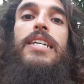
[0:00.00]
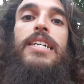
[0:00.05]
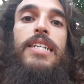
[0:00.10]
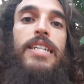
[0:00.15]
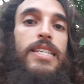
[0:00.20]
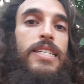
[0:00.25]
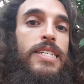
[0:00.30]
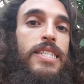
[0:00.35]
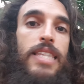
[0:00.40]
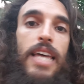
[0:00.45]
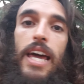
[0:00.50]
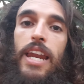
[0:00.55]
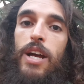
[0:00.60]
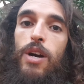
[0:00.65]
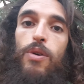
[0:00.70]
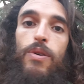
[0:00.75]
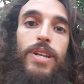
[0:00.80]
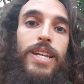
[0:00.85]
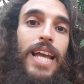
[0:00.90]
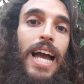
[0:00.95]
eh, stare
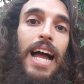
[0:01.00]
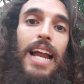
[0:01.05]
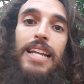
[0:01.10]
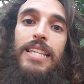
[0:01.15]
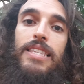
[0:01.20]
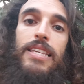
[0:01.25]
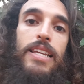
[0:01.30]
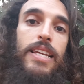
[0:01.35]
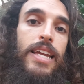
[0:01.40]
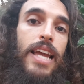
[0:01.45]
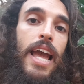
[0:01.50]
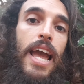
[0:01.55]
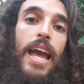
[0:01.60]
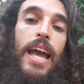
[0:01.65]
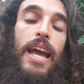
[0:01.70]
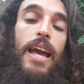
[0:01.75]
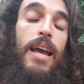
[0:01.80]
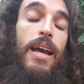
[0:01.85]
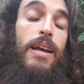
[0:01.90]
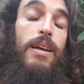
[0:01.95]
con gli altri
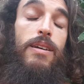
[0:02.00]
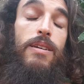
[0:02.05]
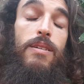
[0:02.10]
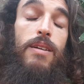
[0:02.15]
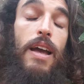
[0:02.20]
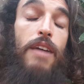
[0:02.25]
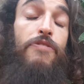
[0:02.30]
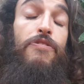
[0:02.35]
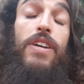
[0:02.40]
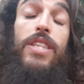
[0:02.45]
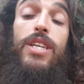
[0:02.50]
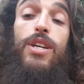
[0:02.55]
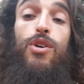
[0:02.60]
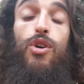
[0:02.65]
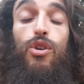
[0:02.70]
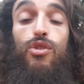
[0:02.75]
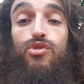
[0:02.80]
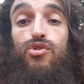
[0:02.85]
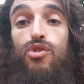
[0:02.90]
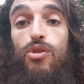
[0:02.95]
è, è
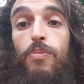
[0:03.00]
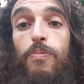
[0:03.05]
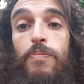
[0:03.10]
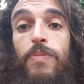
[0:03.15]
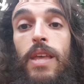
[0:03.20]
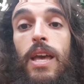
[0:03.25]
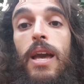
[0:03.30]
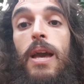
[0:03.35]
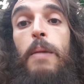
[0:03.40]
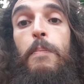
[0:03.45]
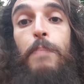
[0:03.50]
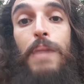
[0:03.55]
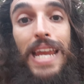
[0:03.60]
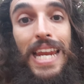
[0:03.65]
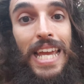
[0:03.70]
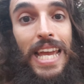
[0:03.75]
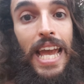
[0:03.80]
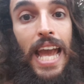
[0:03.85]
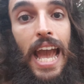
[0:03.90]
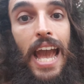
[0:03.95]
faticoso.
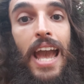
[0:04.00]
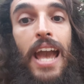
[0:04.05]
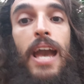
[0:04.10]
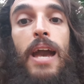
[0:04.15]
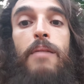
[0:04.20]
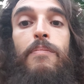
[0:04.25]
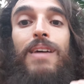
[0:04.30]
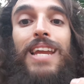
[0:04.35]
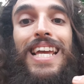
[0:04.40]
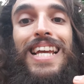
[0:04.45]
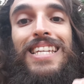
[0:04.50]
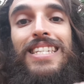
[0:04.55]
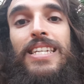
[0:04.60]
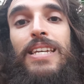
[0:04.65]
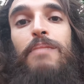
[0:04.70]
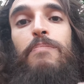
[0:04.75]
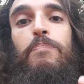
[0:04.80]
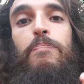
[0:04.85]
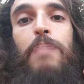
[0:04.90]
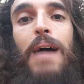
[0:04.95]
Perché? Perché si
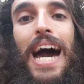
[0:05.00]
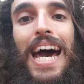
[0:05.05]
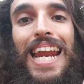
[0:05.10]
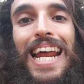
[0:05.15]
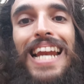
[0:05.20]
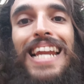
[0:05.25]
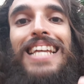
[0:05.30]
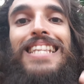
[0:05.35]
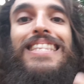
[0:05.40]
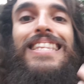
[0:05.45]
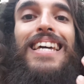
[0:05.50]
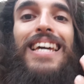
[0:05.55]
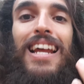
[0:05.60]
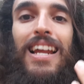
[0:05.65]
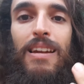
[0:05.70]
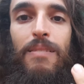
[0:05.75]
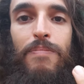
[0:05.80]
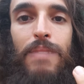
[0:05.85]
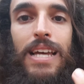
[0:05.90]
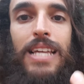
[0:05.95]
impara
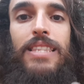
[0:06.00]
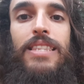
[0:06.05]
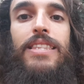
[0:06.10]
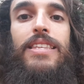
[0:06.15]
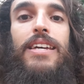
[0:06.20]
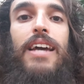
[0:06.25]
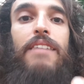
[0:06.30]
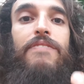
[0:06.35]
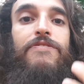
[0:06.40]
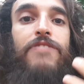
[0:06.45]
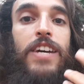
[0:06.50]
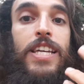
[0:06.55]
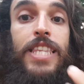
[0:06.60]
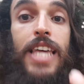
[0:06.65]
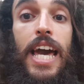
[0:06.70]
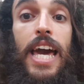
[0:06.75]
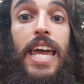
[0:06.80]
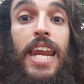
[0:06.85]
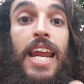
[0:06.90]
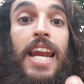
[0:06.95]
letteralmente a
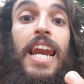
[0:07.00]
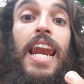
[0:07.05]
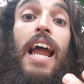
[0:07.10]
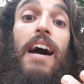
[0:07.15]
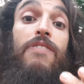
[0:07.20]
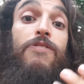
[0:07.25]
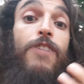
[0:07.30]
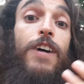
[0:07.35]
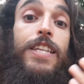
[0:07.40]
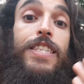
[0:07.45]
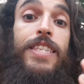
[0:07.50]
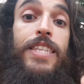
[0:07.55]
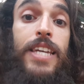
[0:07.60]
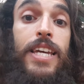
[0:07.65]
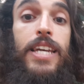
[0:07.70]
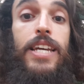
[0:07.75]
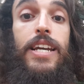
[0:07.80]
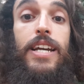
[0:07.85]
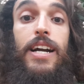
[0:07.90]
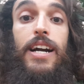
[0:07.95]
vedere la
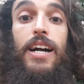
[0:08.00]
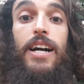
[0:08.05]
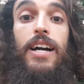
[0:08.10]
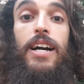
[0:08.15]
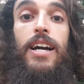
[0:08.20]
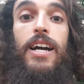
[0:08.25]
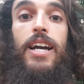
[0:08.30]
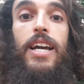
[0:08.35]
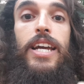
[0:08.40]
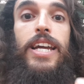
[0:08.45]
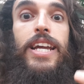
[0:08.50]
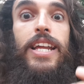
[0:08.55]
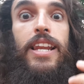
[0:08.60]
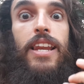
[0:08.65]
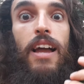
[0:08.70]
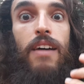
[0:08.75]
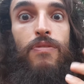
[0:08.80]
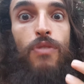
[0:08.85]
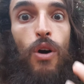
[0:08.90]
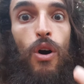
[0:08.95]
fatica, il
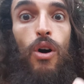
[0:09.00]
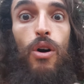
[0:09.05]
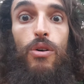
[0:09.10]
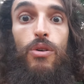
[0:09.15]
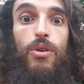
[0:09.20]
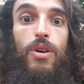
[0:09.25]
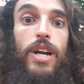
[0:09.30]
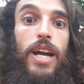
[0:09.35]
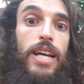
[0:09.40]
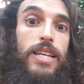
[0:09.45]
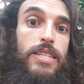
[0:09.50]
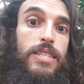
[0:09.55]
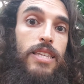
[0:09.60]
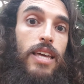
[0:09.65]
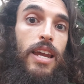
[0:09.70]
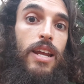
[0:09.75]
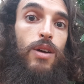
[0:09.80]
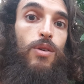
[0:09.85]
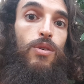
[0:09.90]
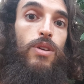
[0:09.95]
lavoro che è
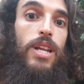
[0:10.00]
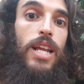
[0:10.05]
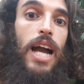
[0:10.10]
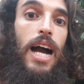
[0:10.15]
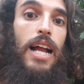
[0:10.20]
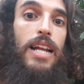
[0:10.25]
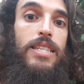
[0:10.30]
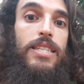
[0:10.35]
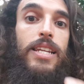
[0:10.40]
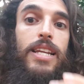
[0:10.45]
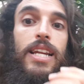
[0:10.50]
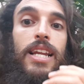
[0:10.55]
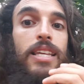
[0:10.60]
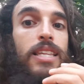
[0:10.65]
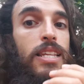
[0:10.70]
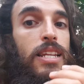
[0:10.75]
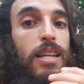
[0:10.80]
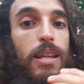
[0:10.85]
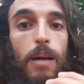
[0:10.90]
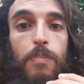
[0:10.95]
stare con gli altri,
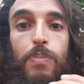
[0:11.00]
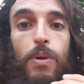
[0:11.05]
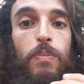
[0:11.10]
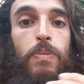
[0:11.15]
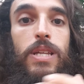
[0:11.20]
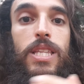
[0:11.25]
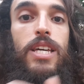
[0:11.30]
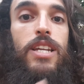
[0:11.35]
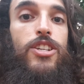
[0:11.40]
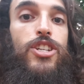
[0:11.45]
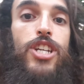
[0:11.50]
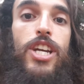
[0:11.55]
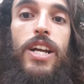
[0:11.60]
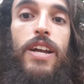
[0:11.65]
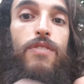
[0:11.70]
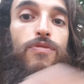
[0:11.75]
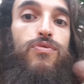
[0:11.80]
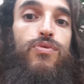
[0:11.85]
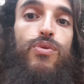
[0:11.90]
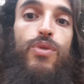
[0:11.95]
le, la propria energia
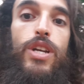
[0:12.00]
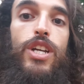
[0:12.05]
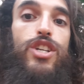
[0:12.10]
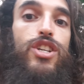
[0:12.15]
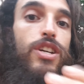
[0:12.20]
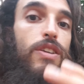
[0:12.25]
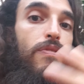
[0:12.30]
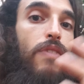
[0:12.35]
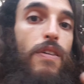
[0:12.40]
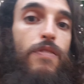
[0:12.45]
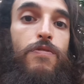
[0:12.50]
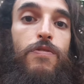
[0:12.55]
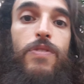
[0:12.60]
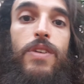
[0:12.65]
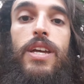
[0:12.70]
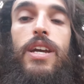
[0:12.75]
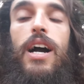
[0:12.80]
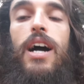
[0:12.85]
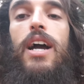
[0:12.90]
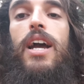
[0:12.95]
che fluisce, va
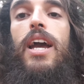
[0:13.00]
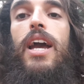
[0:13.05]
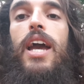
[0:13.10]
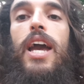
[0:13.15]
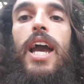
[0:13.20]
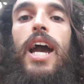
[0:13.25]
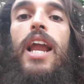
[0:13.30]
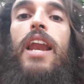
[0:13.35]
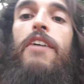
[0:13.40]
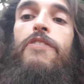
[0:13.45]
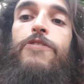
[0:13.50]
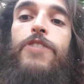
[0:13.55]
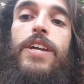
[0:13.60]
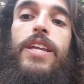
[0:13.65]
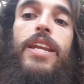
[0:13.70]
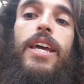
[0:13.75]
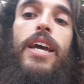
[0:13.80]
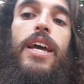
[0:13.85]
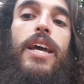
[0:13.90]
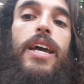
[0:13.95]
via. Alla
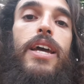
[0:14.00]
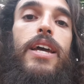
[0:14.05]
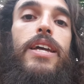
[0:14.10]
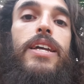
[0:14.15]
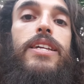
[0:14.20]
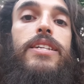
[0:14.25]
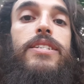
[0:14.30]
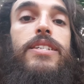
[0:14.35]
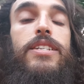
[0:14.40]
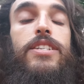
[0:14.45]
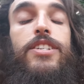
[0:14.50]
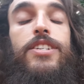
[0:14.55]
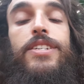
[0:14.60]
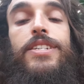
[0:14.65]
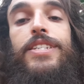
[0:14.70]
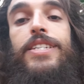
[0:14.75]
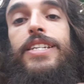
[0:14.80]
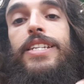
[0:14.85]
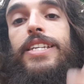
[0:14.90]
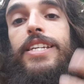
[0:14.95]
fine ci,
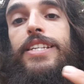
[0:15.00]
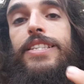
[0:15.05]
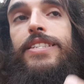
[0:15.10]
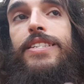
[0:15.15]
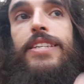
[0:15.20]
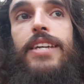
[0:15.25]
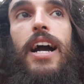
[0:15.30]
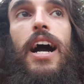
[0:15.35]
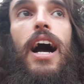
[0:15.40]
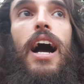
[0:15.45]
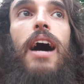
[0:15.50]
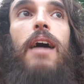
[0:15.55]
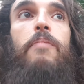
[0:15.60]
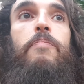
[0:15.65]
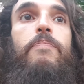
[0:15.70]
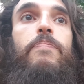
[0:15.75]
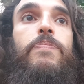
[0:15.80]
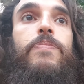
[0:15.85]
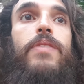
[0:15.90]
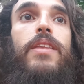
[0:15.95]
si inizia,
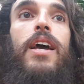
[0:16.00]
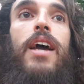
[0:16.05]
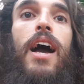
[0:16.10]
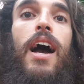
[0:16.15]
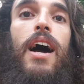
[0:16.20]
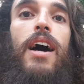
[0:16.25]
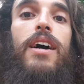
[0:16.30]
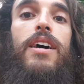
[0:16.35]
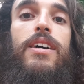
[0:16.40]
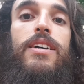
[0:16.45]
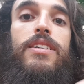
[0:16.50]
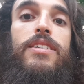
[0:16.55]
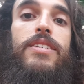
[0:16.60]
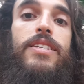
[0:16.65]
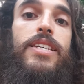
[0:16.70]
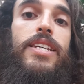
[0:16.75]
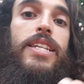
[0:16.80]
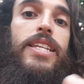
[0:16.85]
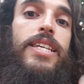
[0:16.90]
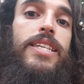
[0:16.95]
mm, eh,
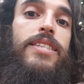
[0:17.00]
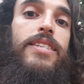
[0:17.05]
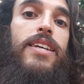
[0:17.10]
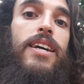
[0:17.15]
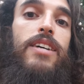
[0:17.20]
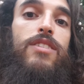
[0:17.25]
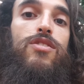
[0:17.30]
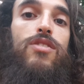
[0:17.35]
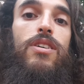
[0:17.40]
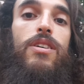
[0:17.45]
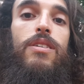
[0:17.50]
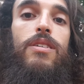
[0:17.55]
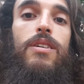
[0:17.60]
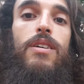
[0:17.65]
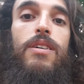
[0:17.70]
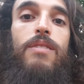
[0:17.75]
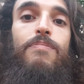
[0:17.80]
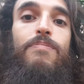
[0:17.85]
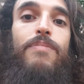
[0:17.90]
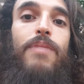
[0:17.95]
si inizia
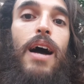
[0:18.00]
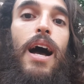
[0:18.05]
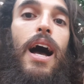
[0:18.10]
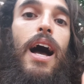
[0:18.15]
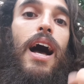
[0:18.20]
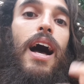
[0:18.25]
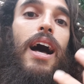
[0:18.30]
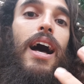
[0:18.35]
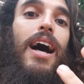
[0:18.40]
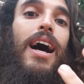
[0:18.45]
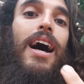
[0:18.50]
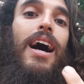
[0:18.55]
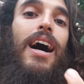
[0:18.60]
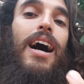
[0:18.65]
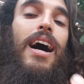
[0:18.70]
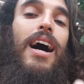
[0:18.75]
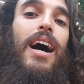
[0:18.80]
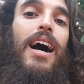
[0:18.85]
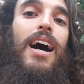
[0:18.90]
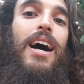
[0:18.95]
eh, a,
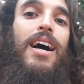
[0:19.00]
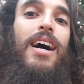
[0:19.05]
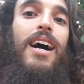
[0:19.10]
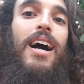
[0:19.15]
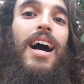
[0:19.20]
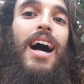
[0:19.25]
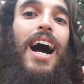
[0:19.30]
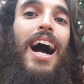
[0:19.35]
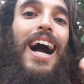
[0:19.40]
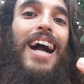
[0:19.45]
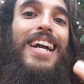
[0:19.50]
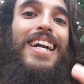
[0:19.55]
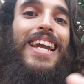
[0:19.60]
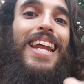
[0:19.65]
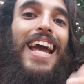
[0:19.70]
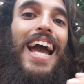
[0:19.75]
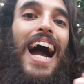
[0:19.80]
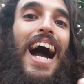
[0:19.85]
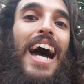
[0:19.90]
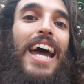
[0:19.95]
a, a,
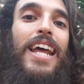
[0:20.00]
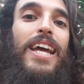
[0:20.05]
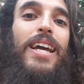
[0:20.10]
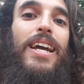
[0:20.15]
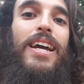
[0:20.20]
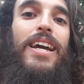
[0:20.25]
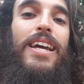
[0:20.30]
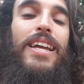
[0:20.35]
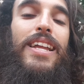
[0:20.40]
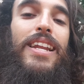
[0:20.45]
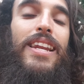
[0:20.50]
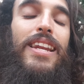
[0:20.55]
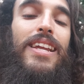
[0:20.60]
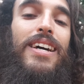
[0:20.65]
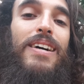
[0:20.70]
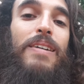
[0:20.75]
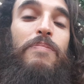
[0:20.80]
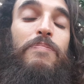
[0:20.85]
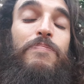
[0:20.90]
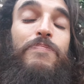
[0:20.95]
creare
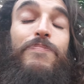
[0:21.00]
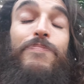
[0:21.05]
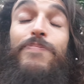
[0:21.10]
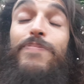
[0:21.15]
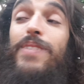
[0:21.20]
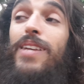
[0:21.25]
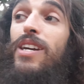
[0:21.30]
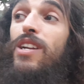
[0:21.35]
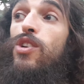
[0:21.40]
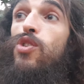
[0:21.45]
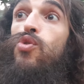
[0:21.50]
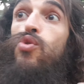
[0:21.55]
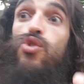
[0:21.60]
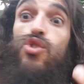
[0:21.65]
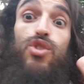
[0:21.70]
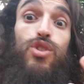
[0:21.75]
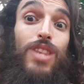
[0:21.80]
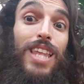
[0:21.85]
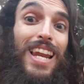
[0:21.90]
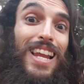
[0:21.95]
il, mm, il
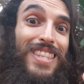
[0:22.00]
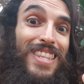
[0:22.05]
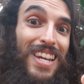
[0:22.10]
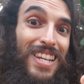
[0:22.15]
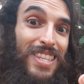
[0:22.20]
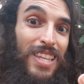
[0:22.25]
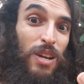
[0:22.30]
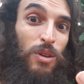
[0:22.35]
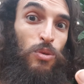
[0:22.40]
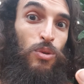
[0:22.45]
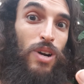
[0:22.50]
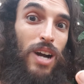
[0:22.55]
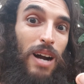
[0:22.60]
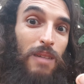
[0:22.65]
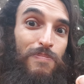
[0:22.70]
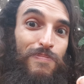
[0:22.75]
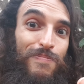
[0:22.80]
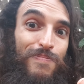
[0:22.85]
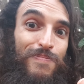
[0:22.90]
guscio della tartaruga